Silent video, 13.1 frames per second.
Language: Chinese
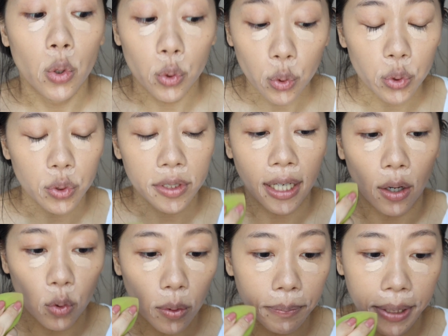如果说你
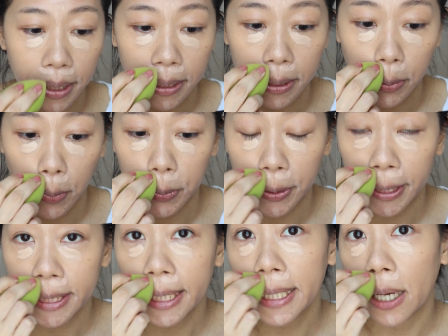要论品质，我觉
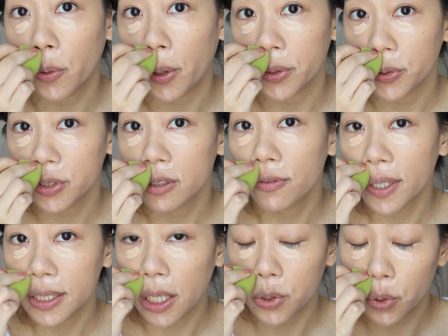得这两款都是
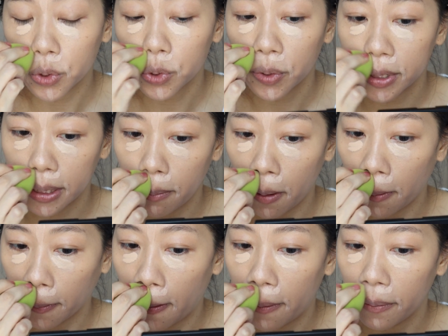非常优秀的睫毛
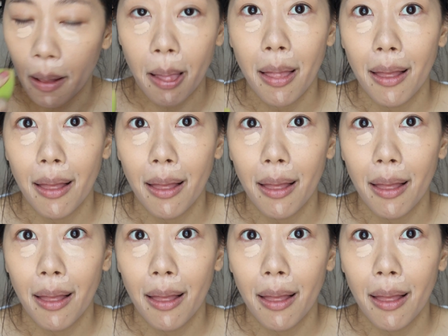膏，呃，